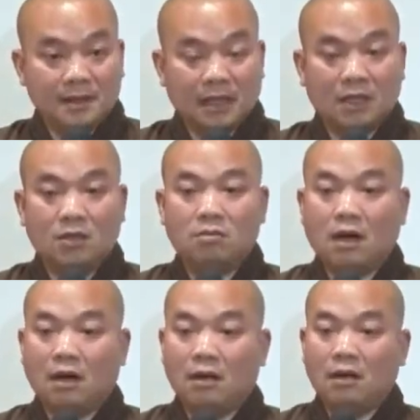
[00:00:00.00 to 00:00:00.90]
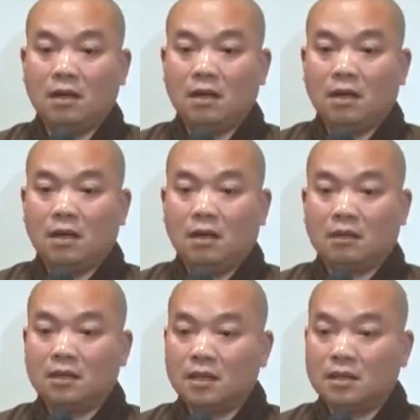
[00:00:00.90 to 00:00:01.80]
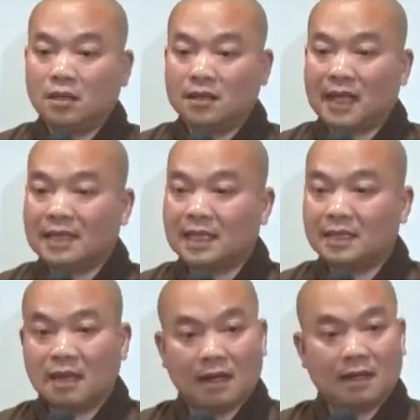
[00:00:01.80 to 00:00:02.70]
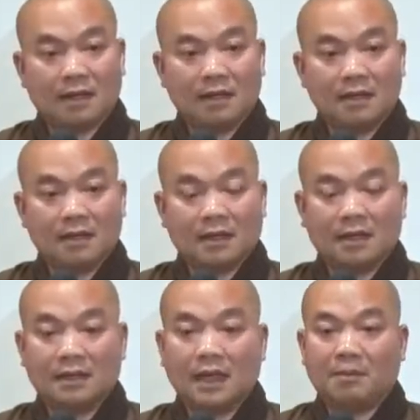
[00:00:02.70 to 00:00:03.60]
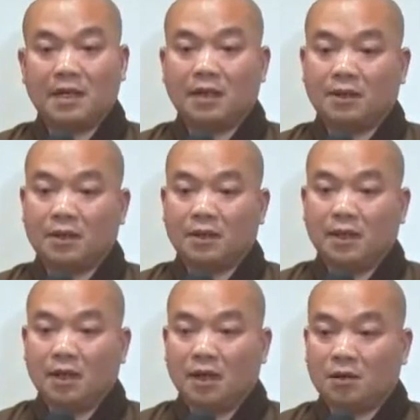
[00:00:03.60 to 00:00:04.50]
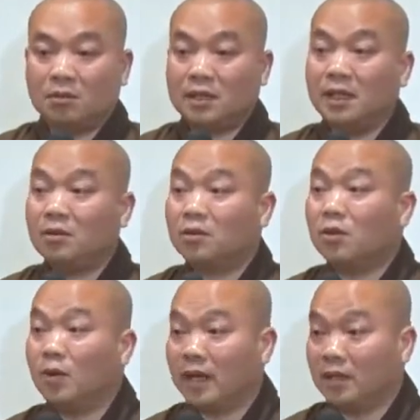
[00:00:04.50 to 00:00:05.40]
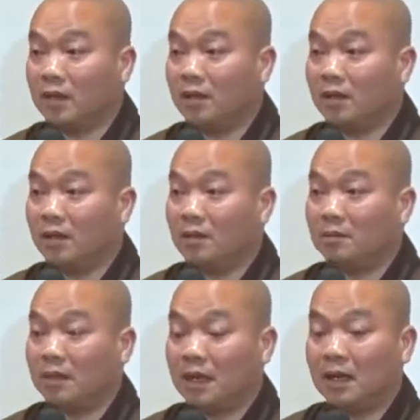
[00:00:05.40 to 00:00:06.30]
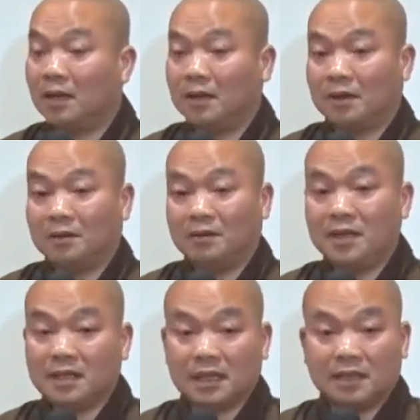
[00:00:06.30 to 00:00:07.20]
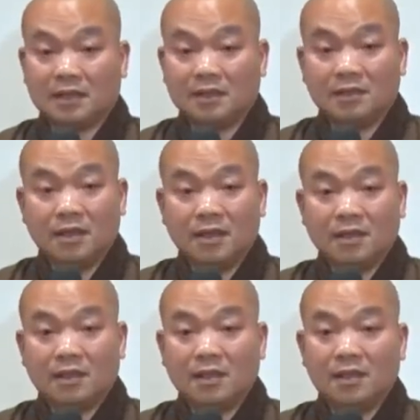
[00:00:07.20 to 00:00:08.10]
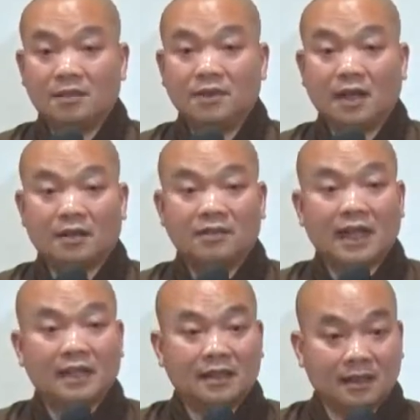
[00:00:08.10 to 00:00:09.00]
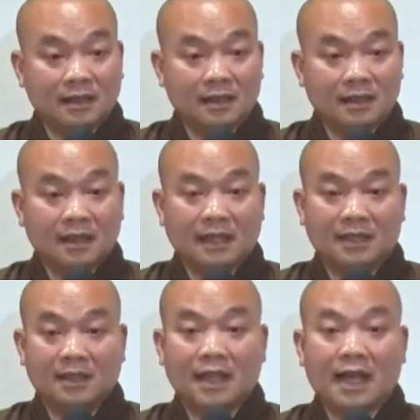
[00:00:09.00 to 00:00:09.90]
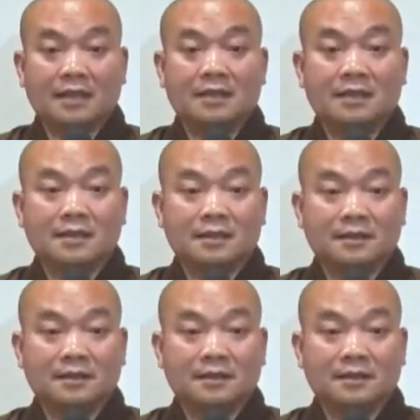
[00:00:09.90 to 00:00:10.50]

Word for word: thì lúc đó họ chết họ tái sanh gần thành ra bắt đầu họ cũng theo cái thói quen đó mà họ viết thành những thi vần ven tự trở thành những nhà thơ